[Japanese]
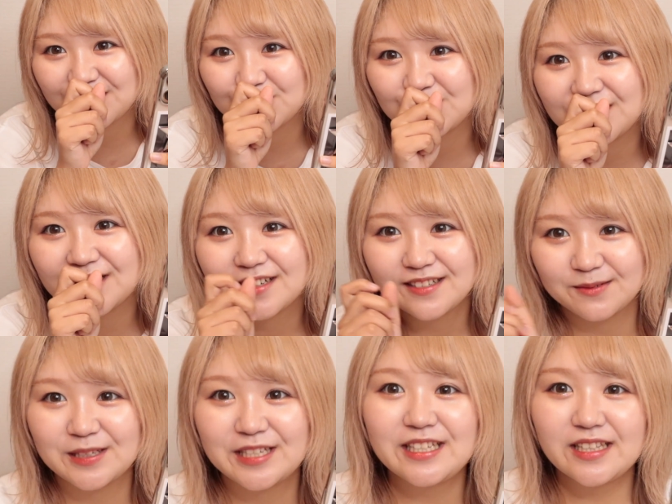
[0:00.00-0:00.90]
そういや
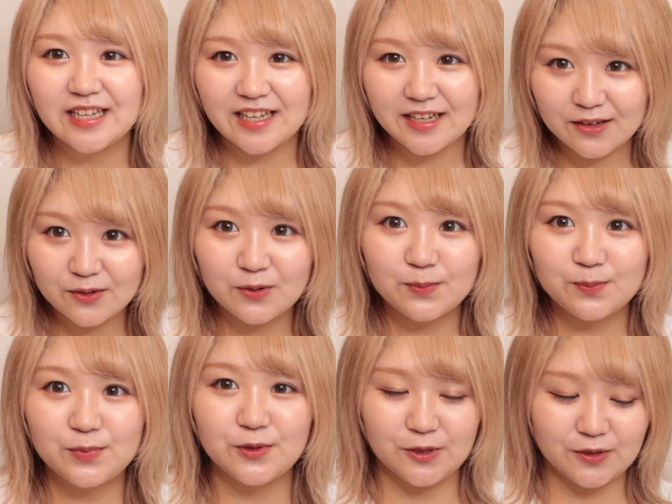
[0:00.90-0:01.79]
銀テー
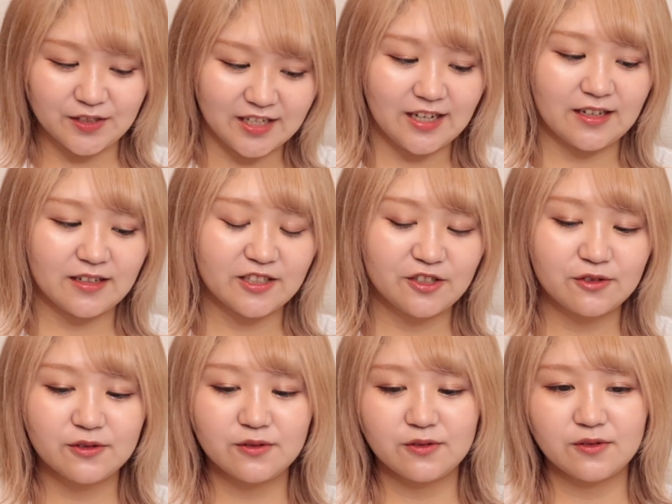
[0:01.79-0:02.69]
プさ
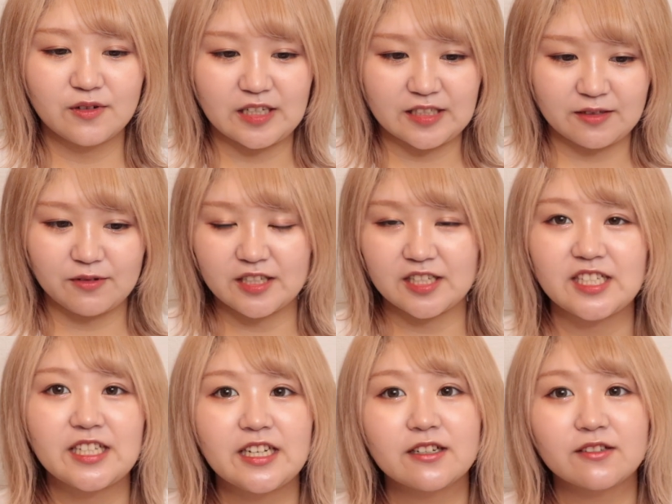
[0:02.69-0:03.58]
収納とかさ私
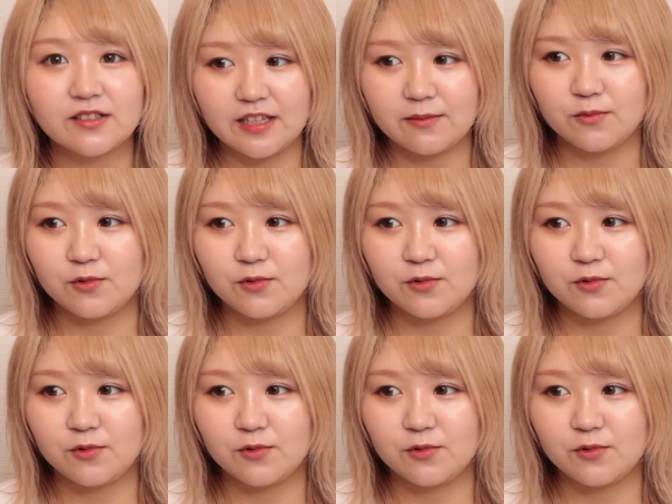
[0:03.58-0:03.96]
してなくて、